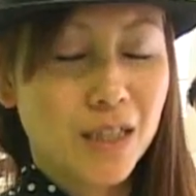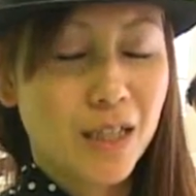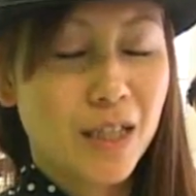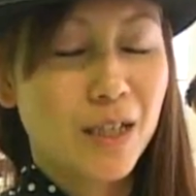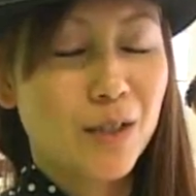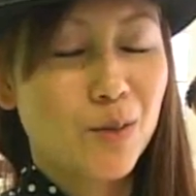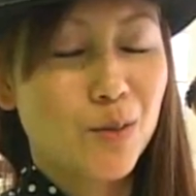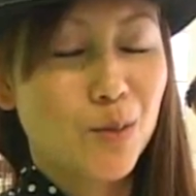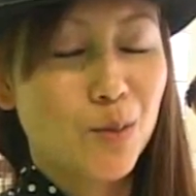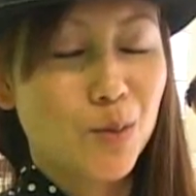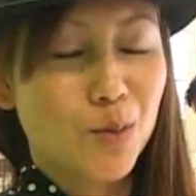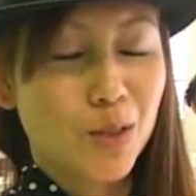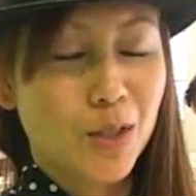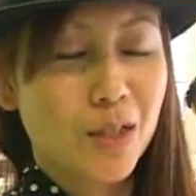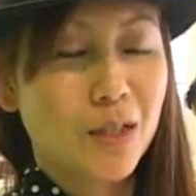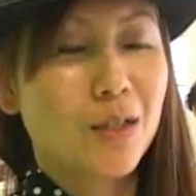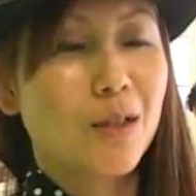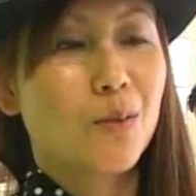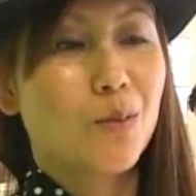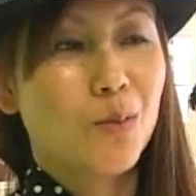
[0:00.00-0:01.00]
て切るように
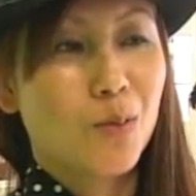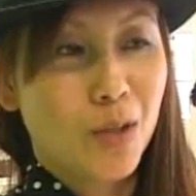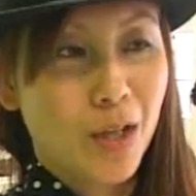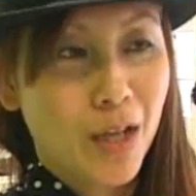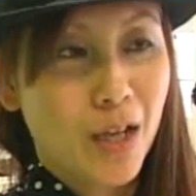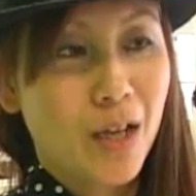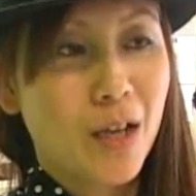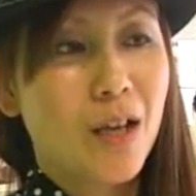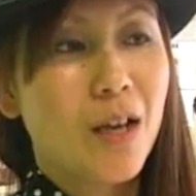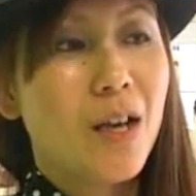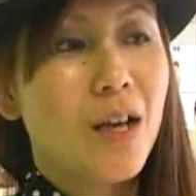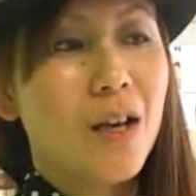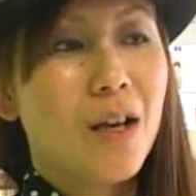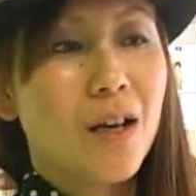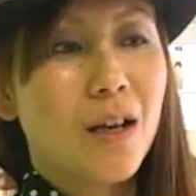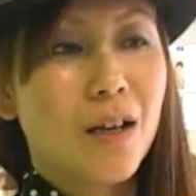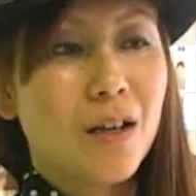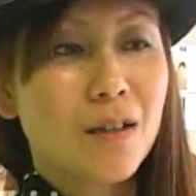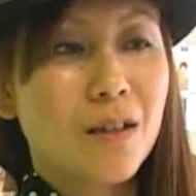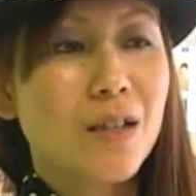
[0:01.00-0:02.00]
なったので
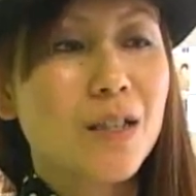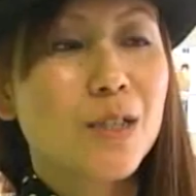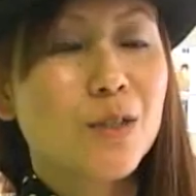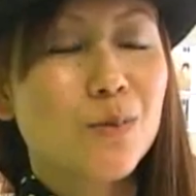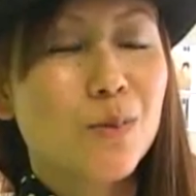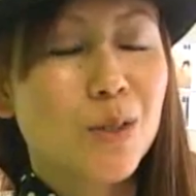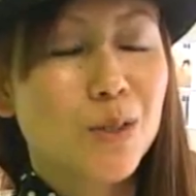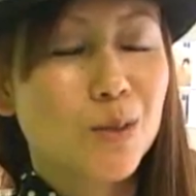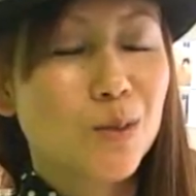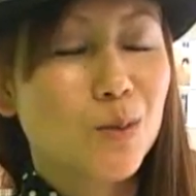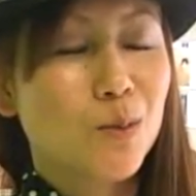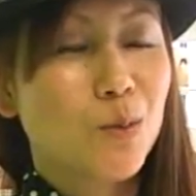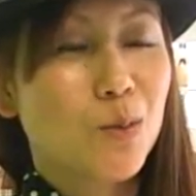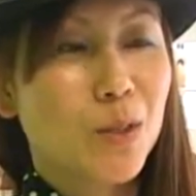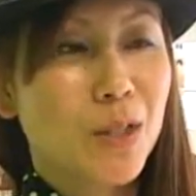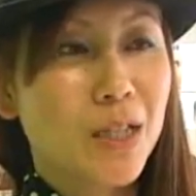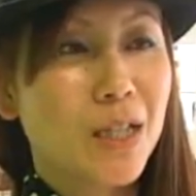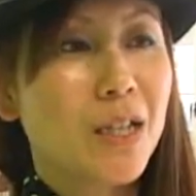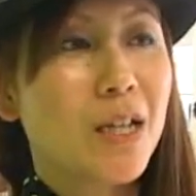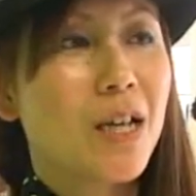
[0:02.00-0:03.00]
形はす
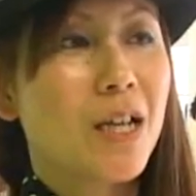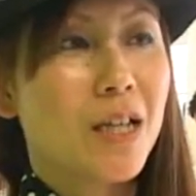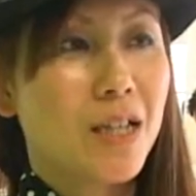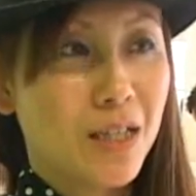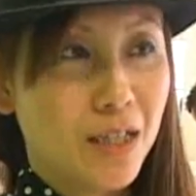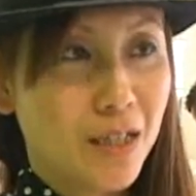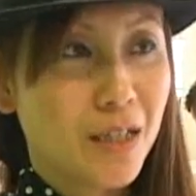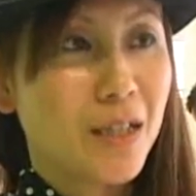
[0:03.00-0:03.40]
ごい綺麗に